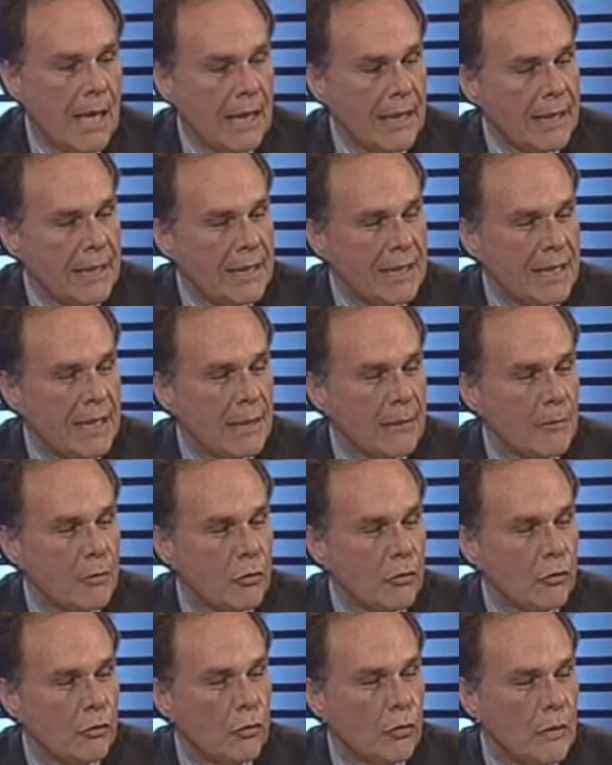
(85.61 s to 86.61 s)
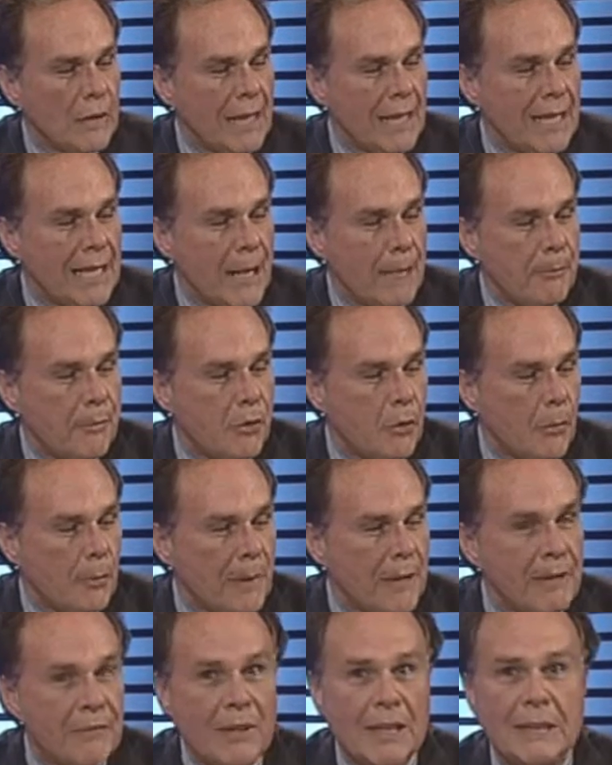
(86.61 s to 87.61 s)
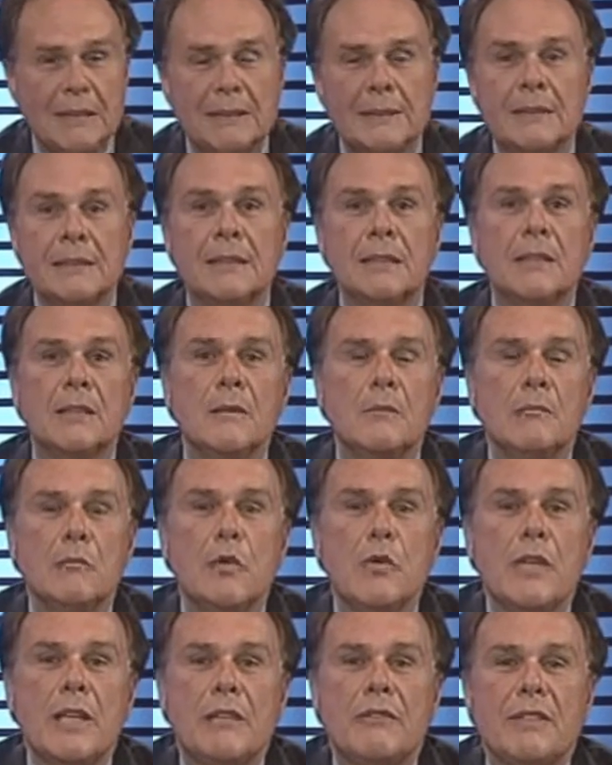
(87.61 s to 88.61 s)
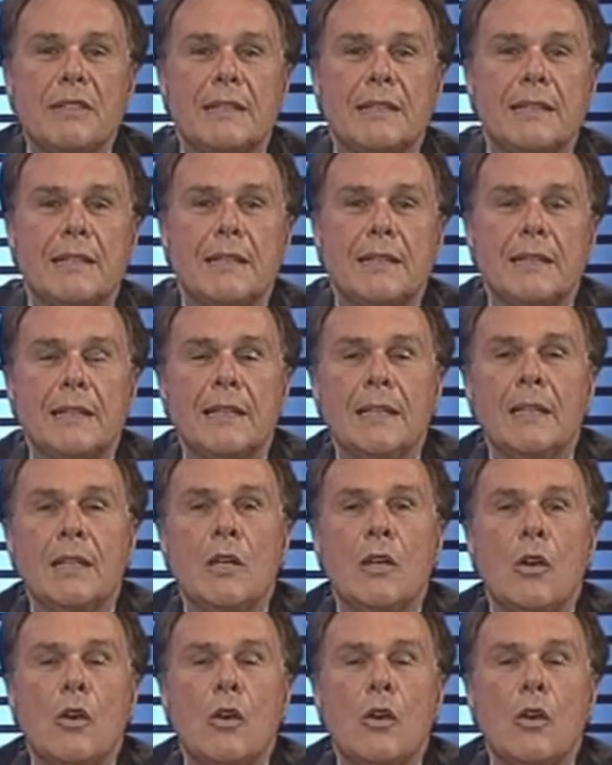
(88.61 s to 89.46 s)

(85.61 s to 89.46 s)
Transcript: aquí tenemos una laptop advance muy eficiente,